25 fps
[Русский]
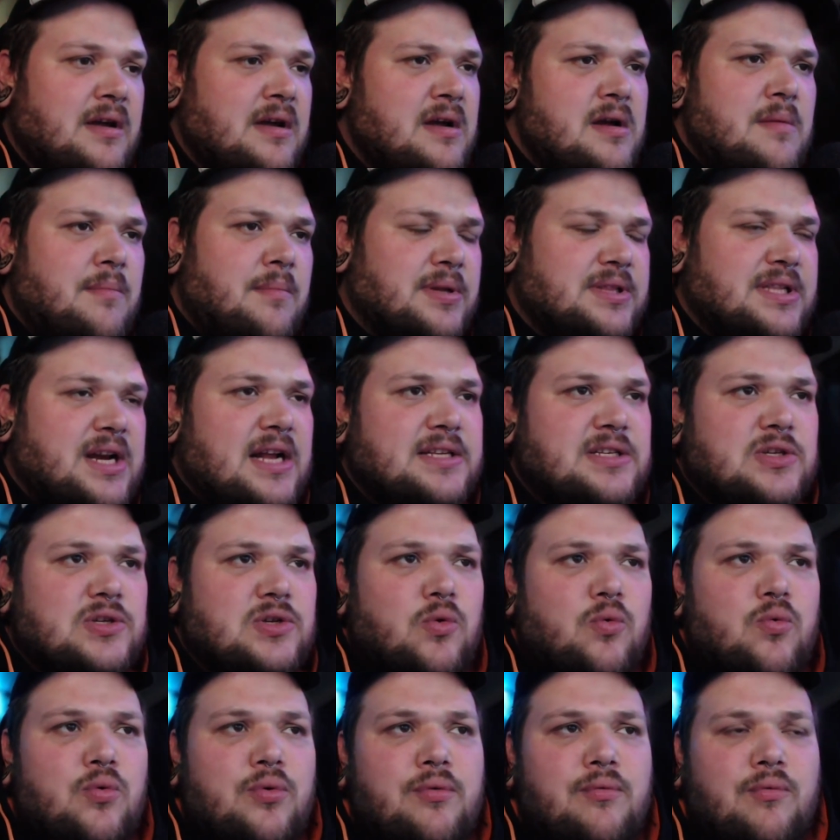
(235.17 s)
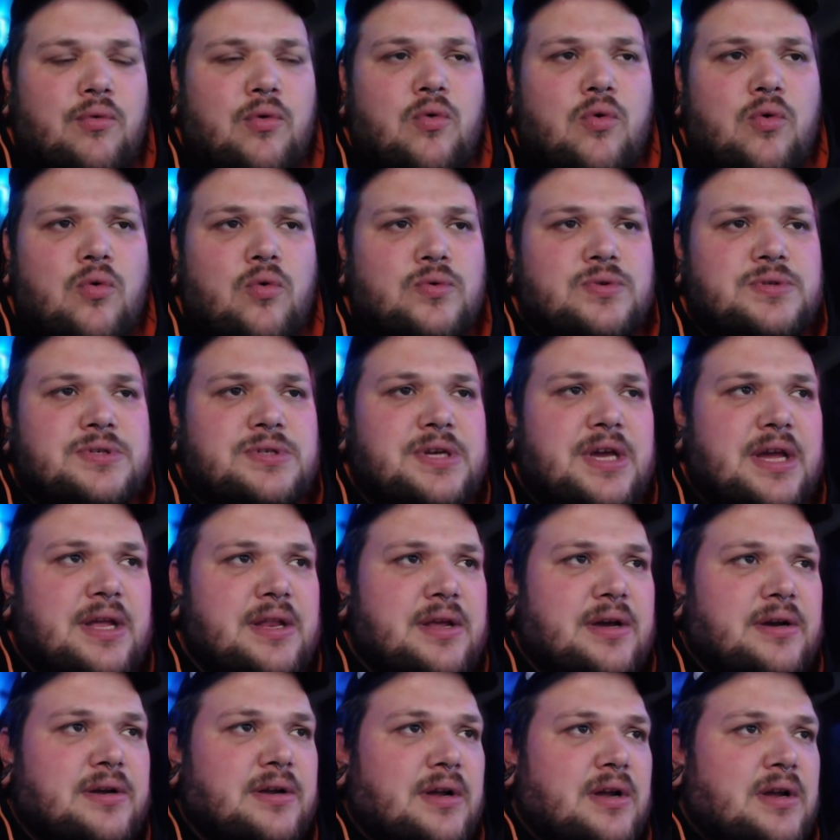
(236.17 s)
потратить хуеву гору
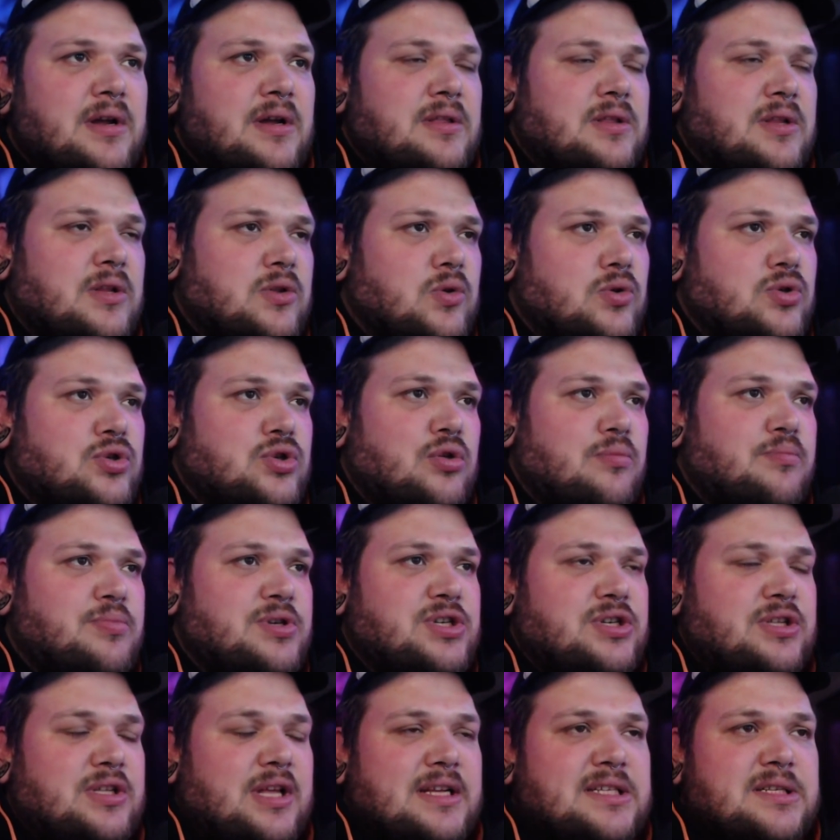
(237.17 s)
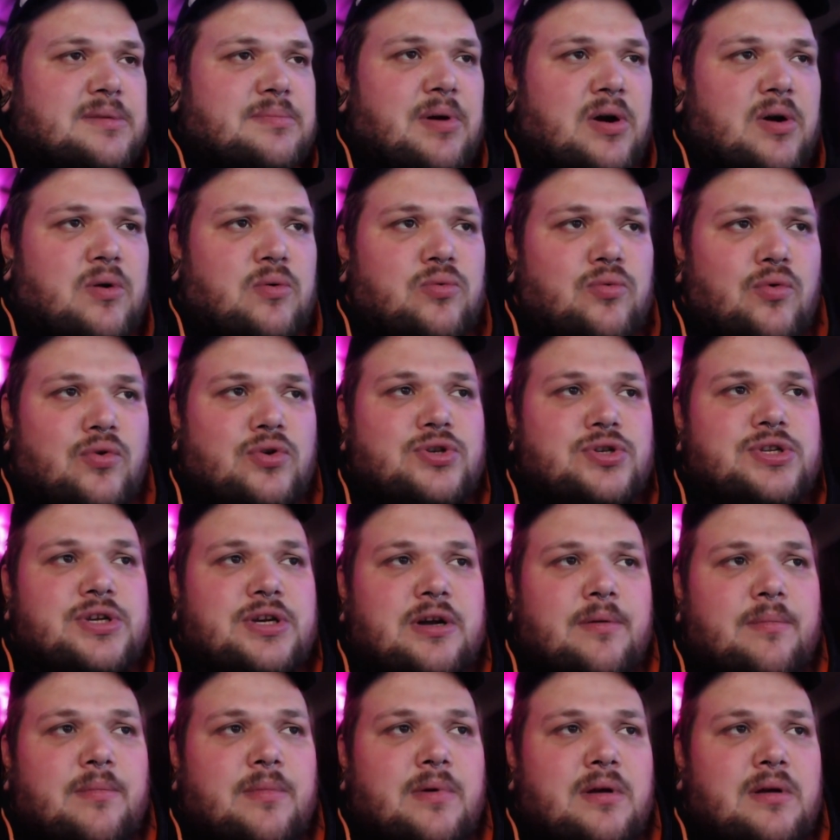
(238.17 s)
денег на то, чтобы считать себя художником.